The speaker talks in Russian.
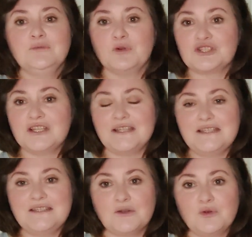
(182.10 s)
можно
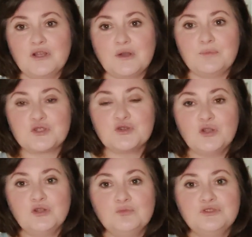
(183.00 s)
надеть такой
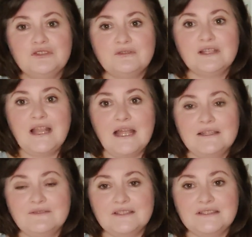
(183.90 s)
капюшон, он будет
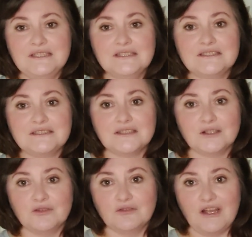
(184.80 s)
выглядывать из
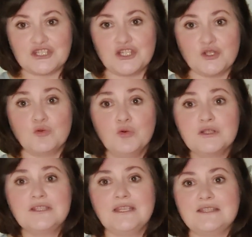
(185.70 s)
э, вашей
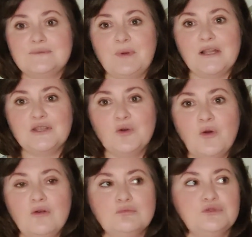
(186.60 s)
куртки, из пальто,
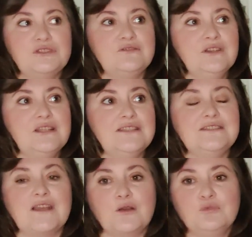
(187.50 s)
он будет
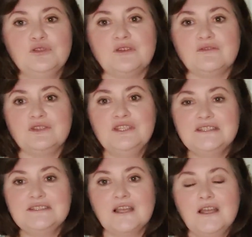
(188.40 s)
выглядеть как будто
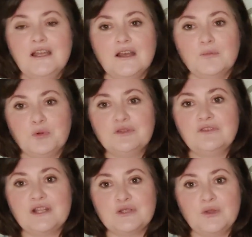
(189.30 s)
вниз, э, под
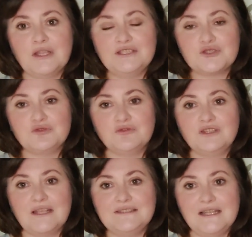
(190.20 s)
верхнюю одежду вы
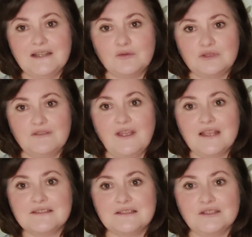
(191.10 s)
надели какой-то
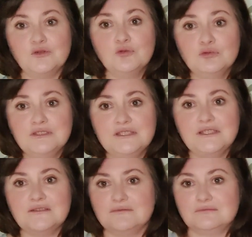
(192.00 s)
вязаный
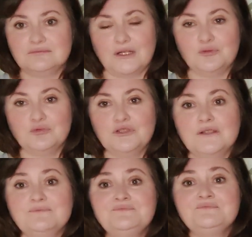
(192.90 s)
худи, какое
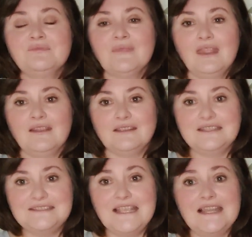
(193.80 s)
то
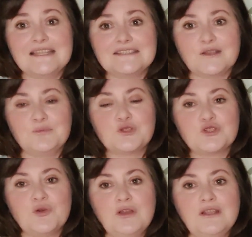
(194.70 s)
изделие с
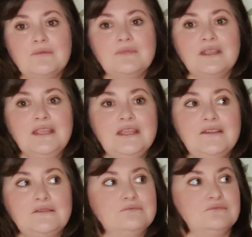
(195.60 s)
капюшоном, и